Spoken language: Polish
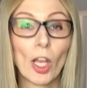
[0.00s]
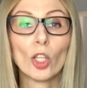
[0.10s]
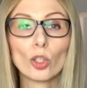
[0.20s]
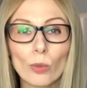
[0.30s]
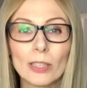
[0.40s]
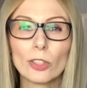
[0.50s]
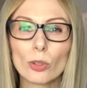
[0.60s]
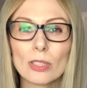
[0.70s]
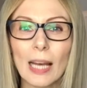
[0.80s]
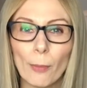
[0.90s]
Dokładnie to
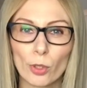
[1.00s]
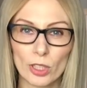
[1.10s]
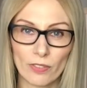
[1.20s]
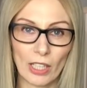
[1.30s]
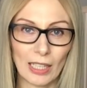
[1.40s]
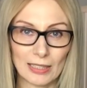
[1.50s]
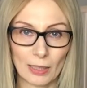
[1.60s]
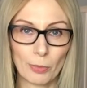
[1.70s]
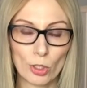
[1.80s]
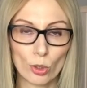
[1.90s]
samo jest w relacjach
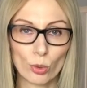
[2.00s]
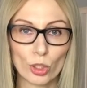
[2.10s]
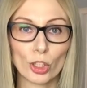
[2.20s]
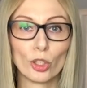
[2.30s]
międzyludzkich